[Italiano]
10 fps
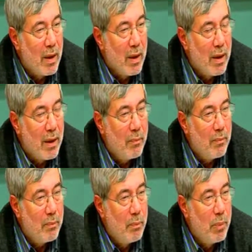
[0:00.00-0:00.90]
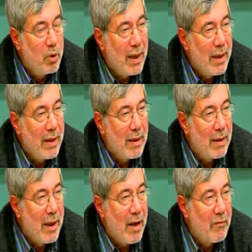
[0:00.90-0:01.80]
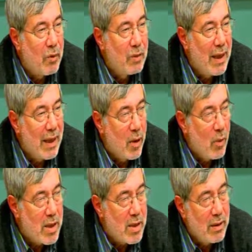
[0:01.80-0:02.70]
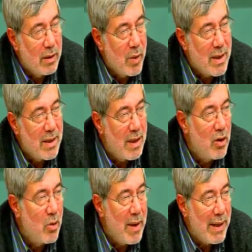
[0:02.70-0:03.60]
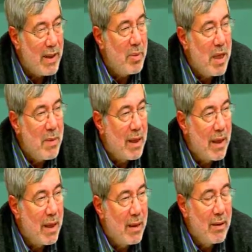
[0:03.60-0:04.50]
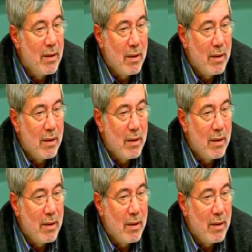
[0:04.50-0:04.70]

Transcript: eh, poter affrontare questi, questi, argomenti prima che